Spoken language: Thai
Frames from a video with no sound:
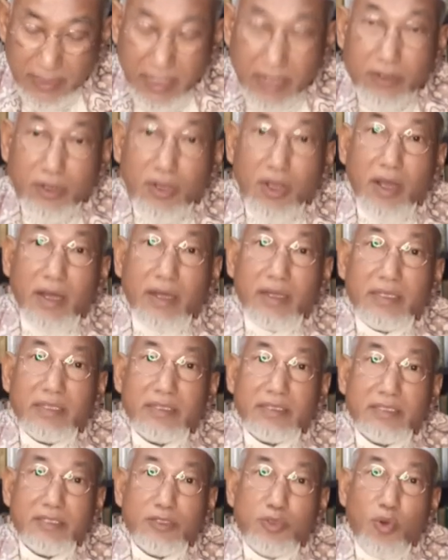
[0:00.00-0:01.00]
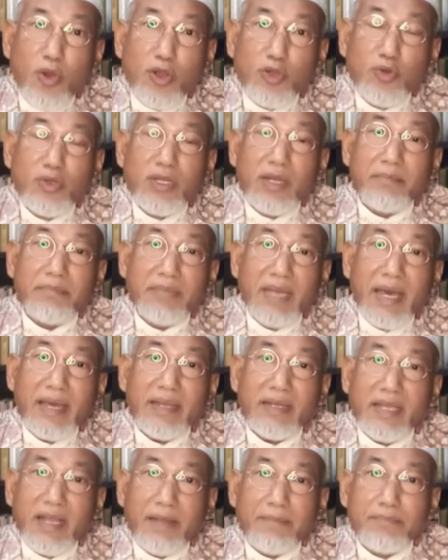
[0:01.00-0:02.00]
และก็ทวงดุลอำนา
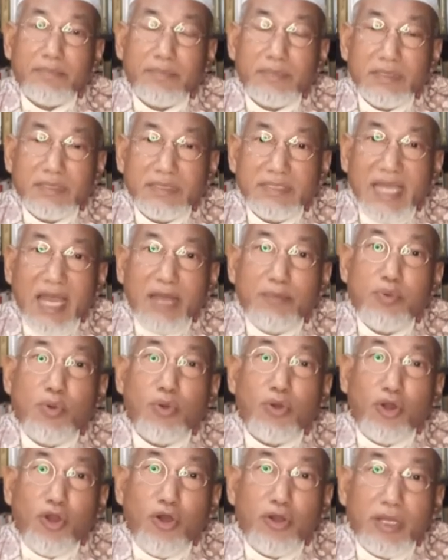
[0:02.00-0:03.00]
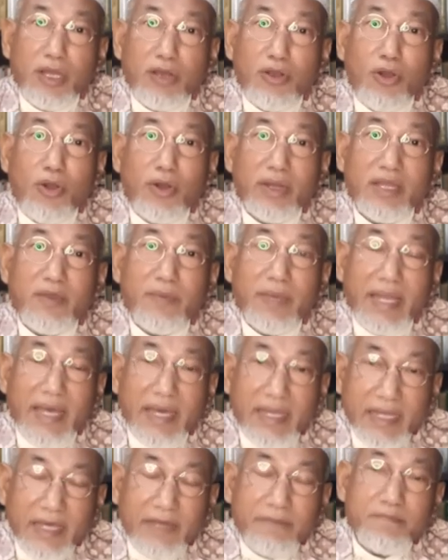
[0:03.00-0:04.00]
จกับเจ้าผู้ครองนครในเว
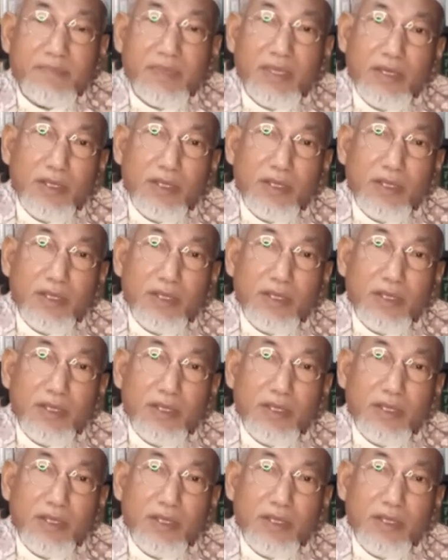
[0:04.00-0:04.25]
ลานั้น